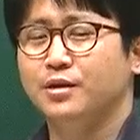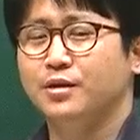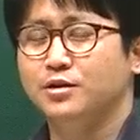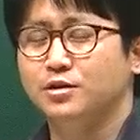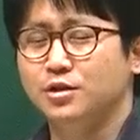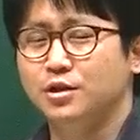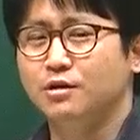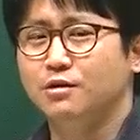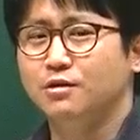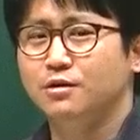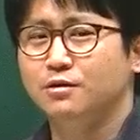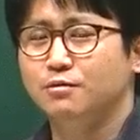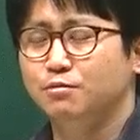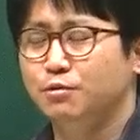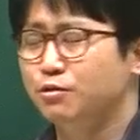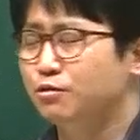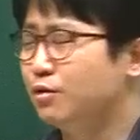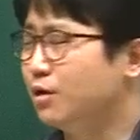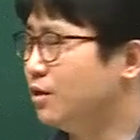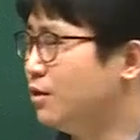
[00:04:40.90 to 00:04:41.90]
그죠?
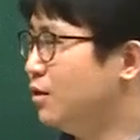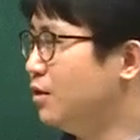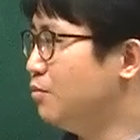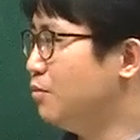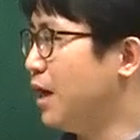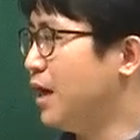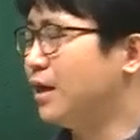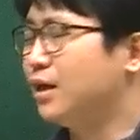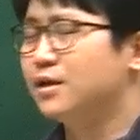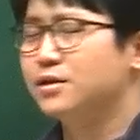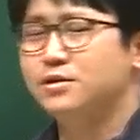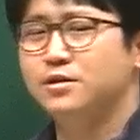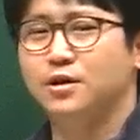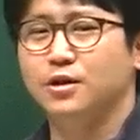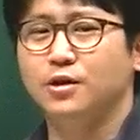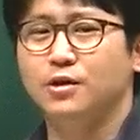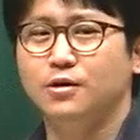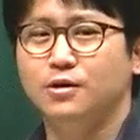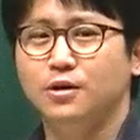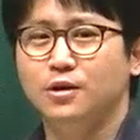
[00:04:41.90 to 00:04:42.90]
미국 애들이 뭐
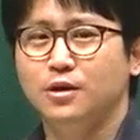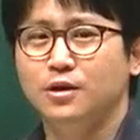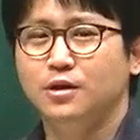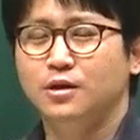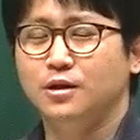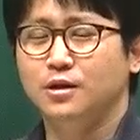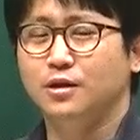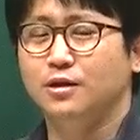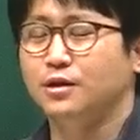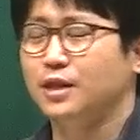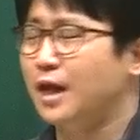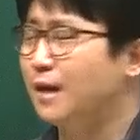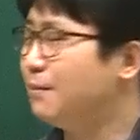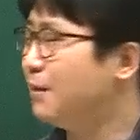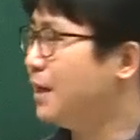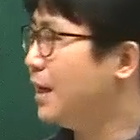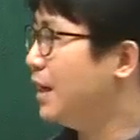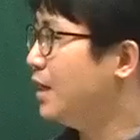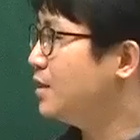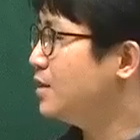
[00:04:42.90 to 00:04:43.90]
알겠어요? 어,
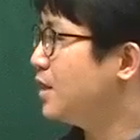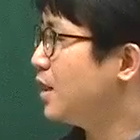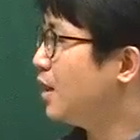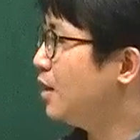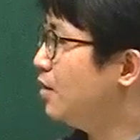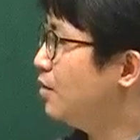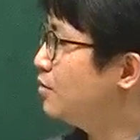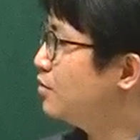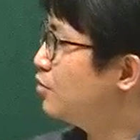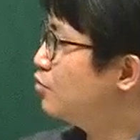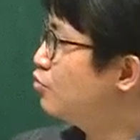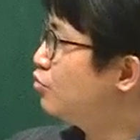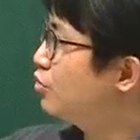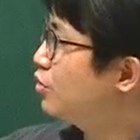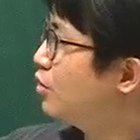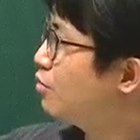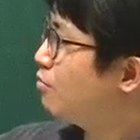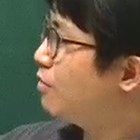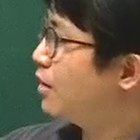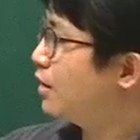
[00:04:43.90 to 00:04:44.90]
다만 제가 여기서
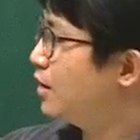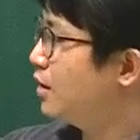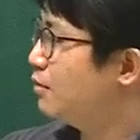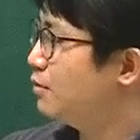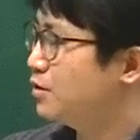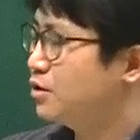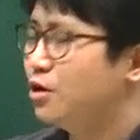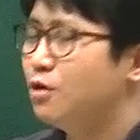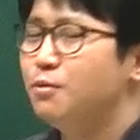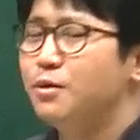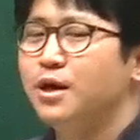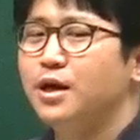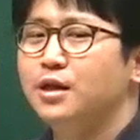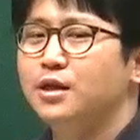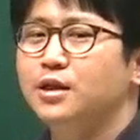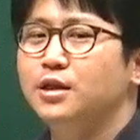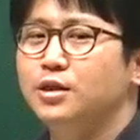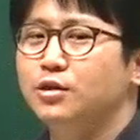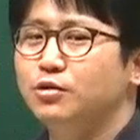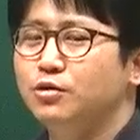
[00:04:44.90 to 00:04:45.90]
주격 관계되면사
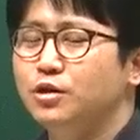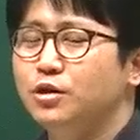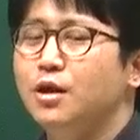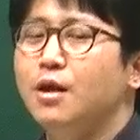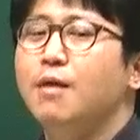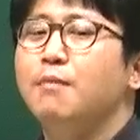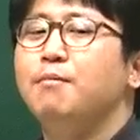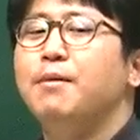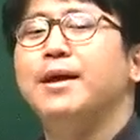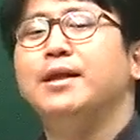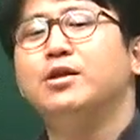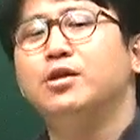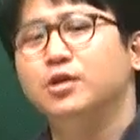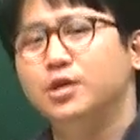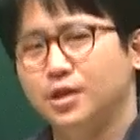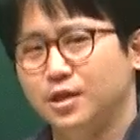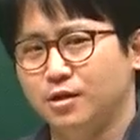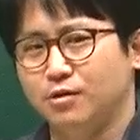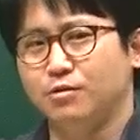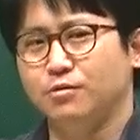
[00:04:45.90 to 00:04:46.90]
설명하는 이유는
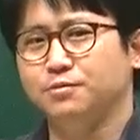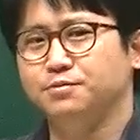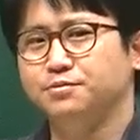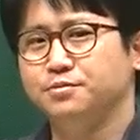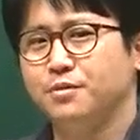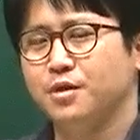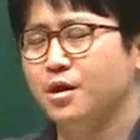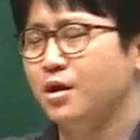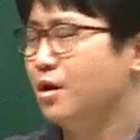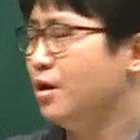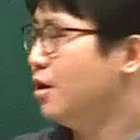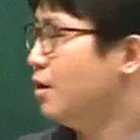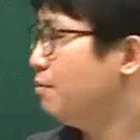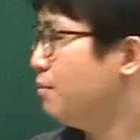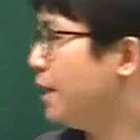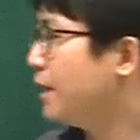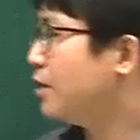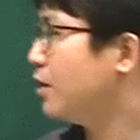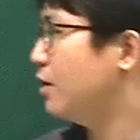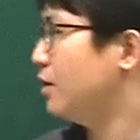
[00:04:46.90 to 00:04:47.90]
패턴이라고.
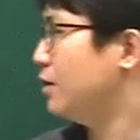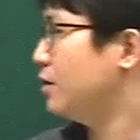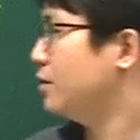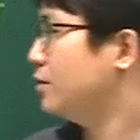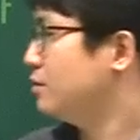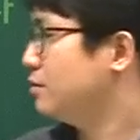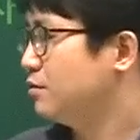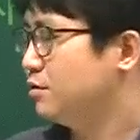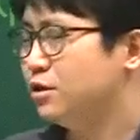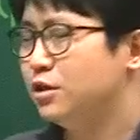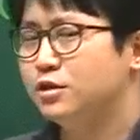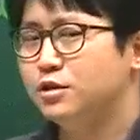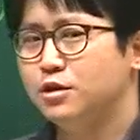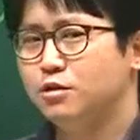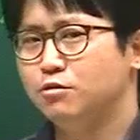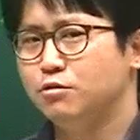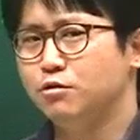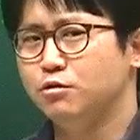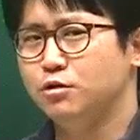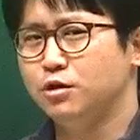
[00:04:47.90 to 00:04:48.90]
패턴.
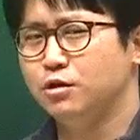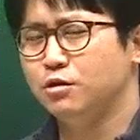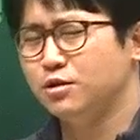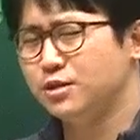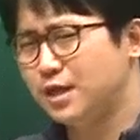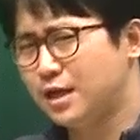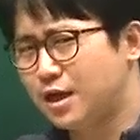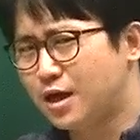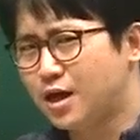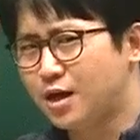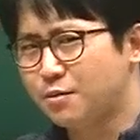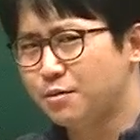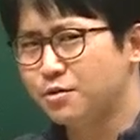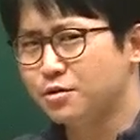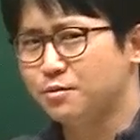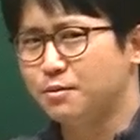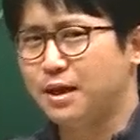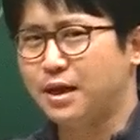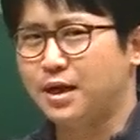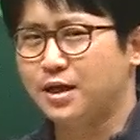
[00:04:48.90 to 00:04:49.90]
실제로 이걸
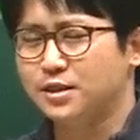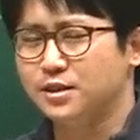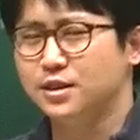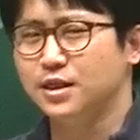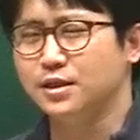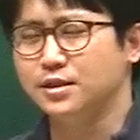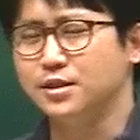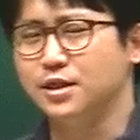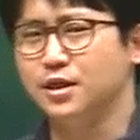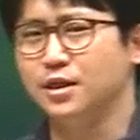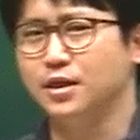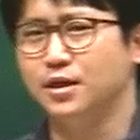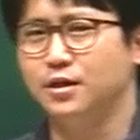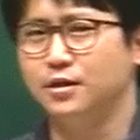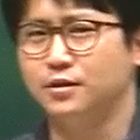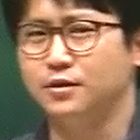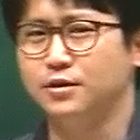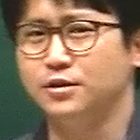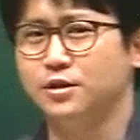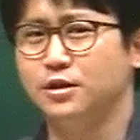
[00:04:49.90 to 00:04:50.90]
생각하면서 말하진
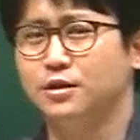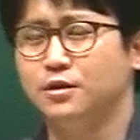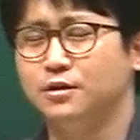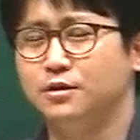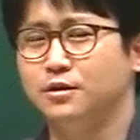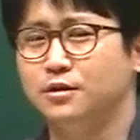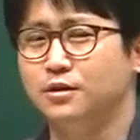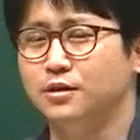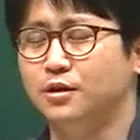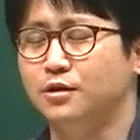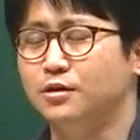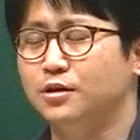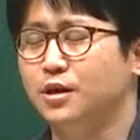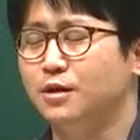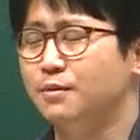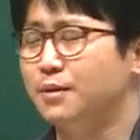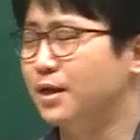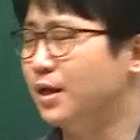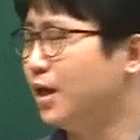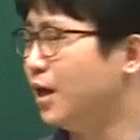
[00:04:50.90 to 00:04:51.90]
않잖아요. 그죠? 어,
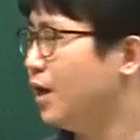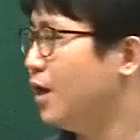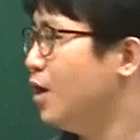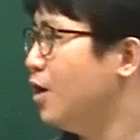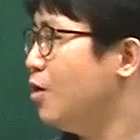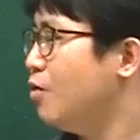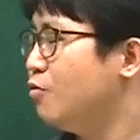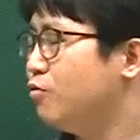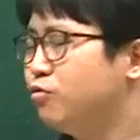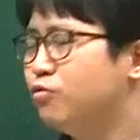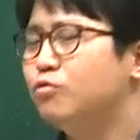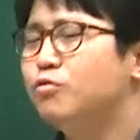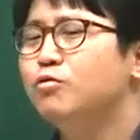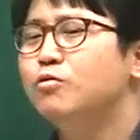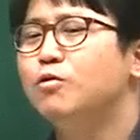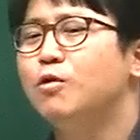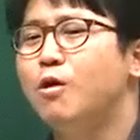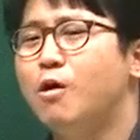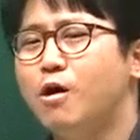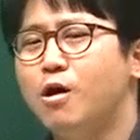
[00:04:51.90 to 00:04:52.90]
떻게 말해?
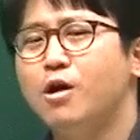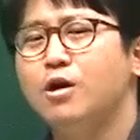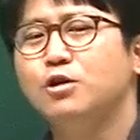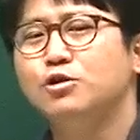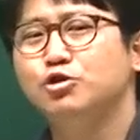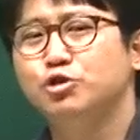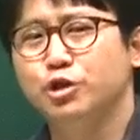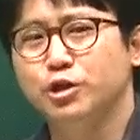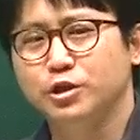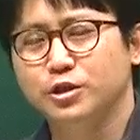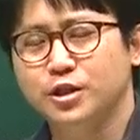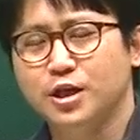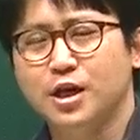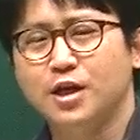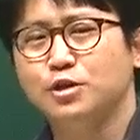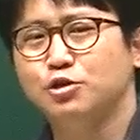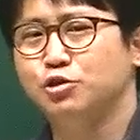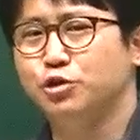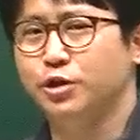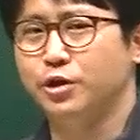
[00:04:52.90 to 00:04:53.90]
Who are
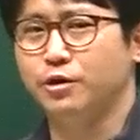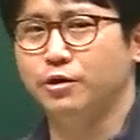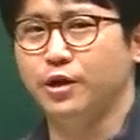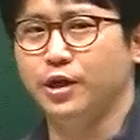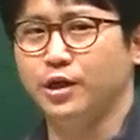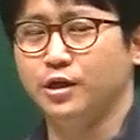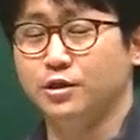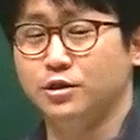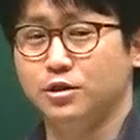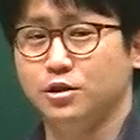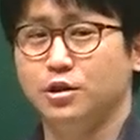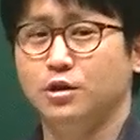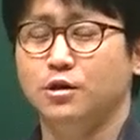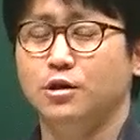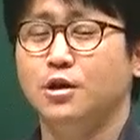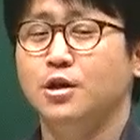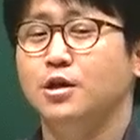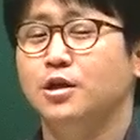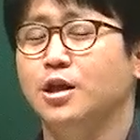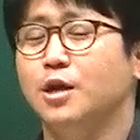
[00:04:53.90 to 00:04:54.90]
not sharing. 그죠?
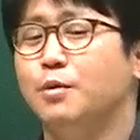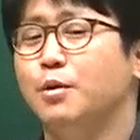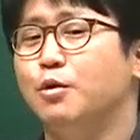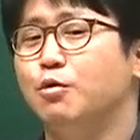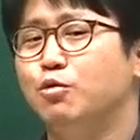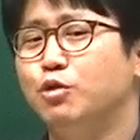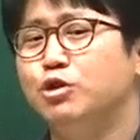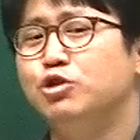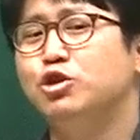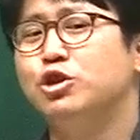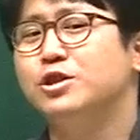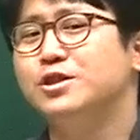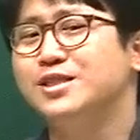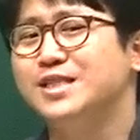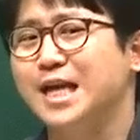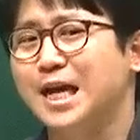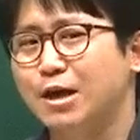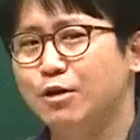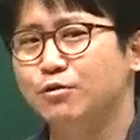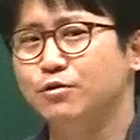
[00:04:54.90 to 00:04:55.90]
그 다음에 which
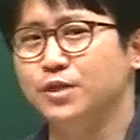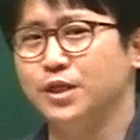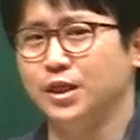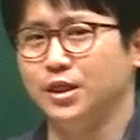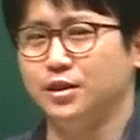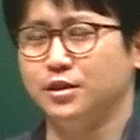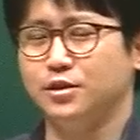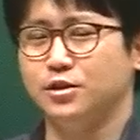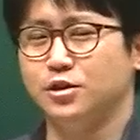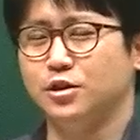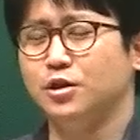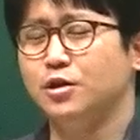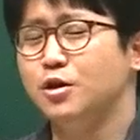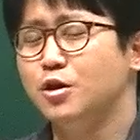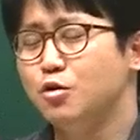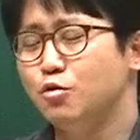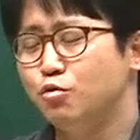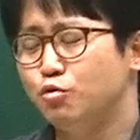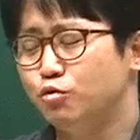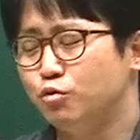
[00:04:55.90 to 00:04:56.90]
sounded. 그죠?
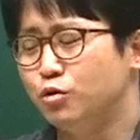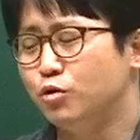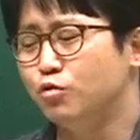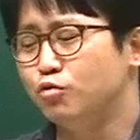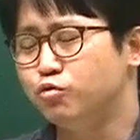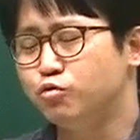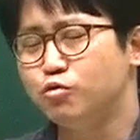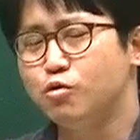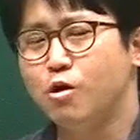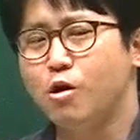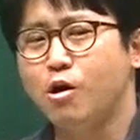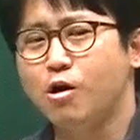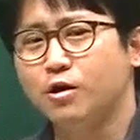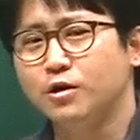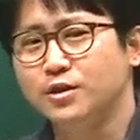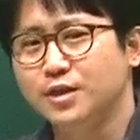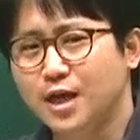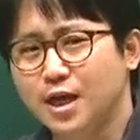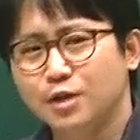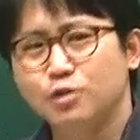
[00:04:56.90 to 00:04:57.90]
어, who
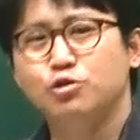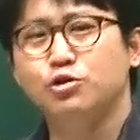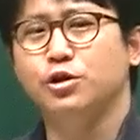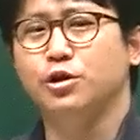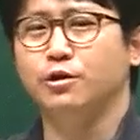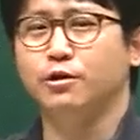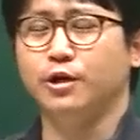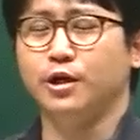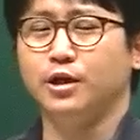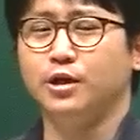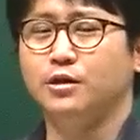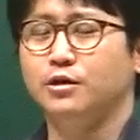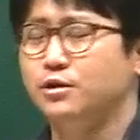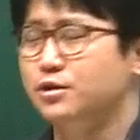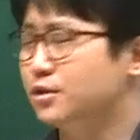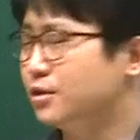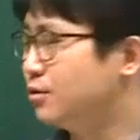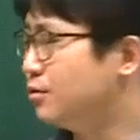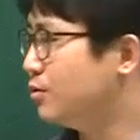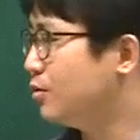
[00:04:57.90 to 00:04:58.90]
are not sharing. 이런
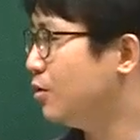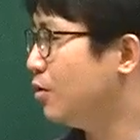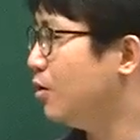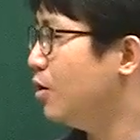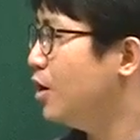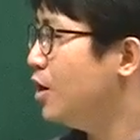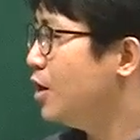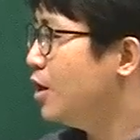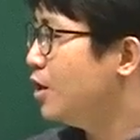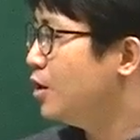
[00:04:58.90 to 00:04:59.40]
식으로